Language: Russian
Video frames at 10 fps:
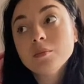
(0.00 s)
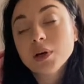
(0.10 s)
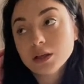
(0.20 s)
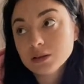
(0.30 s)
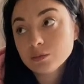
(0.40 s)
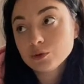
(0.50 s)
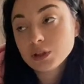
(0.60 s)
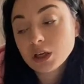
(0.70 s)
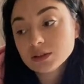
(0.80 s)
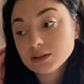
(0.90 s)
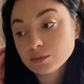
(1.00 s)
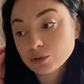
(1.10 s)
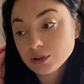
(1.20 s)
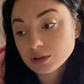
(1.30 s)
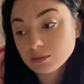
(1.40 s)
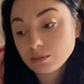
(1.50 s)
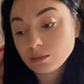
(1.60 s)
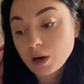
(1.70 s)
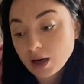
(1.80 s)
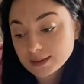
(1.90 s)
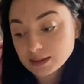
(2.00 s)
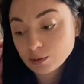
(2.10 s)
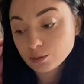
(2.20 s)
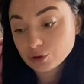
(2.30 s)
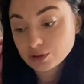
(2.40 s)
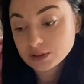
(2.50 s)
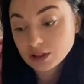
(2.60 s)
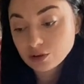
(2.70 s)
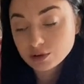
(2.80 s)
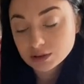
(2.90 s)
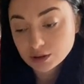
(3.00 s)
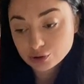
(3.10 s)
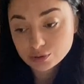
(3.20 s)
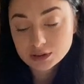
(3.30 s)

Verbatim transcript: Поэтому я сегодня максимум, что сделаю, схожу,